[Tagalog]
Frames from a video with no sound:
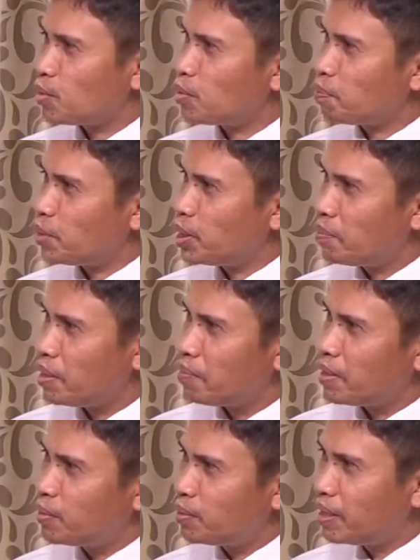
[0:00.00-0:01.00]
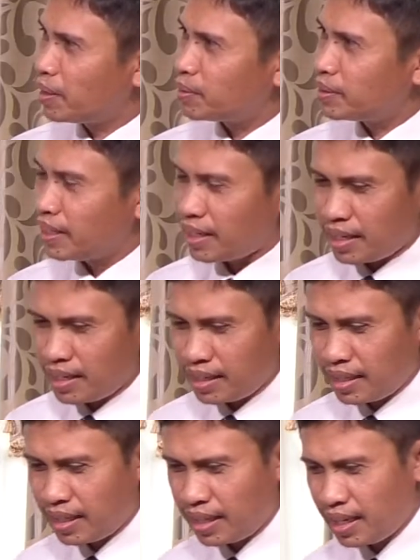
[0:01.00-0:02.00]
kung pwede may madugan yeah, ko yeah. dira
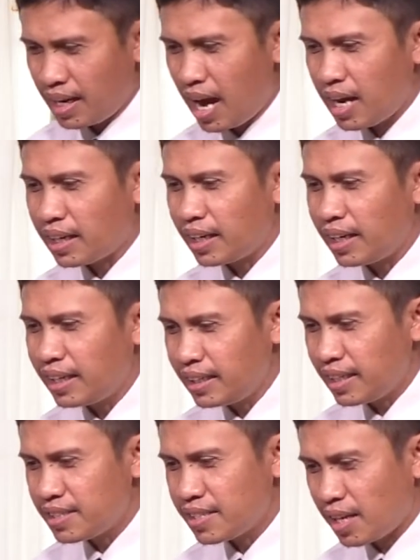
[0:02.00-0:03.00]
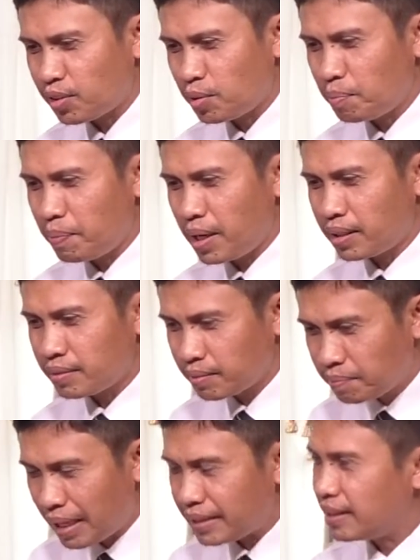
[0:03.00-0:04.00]
nga yeah. ang kalainan sa aton
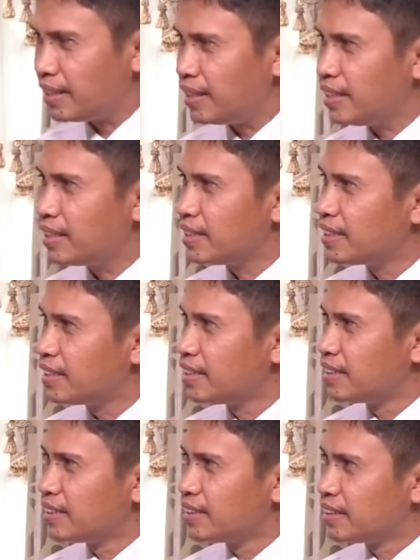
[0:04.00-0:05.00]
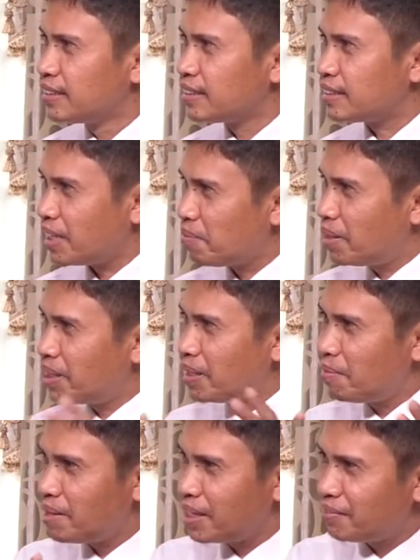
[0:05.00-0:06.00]
pagpati sa iban
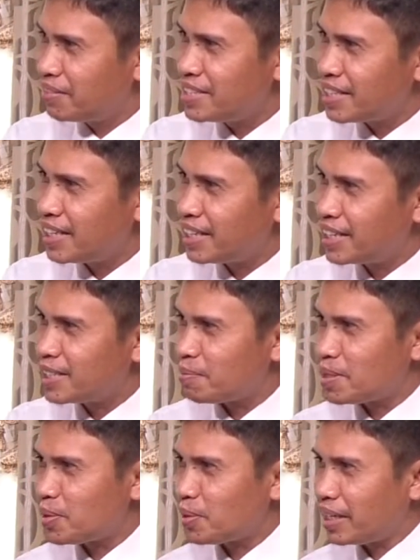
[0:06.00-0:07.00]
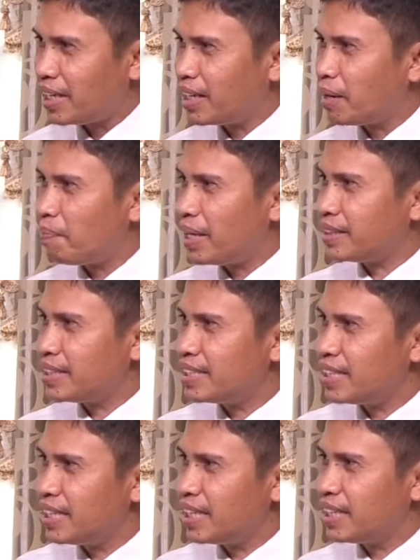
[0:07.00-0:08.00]
nga mga evangelicals pastor kay nagapati
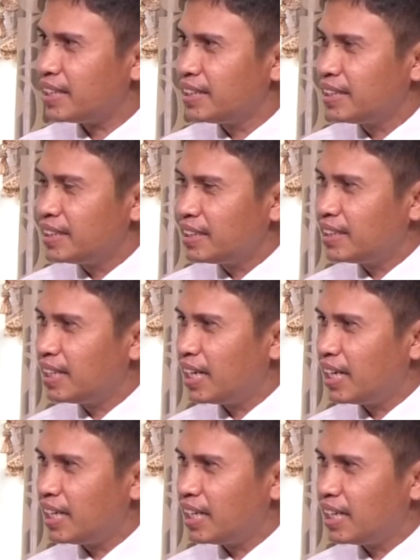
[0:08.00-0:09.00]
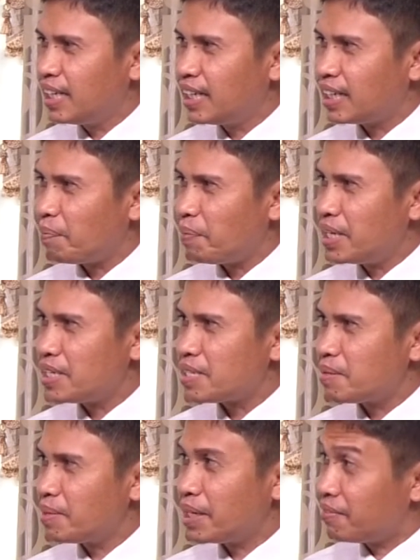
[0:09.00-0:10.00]
sila mm-hmm. nga kapina
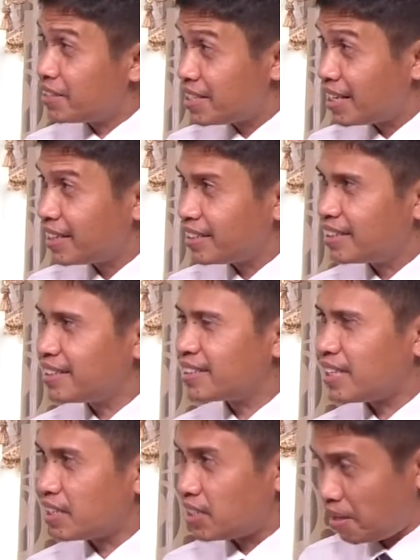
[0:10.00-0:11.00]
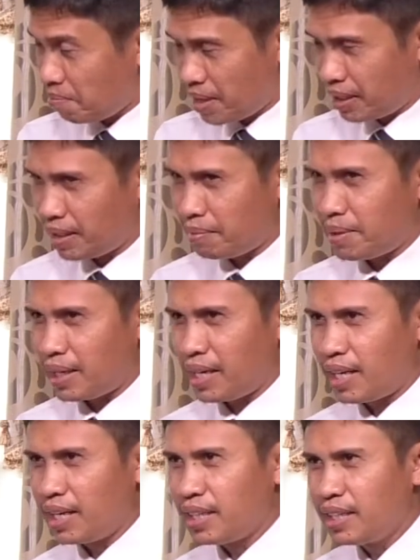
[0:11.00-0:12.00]
sa mga evangelicals yes. kag sa iban nga mga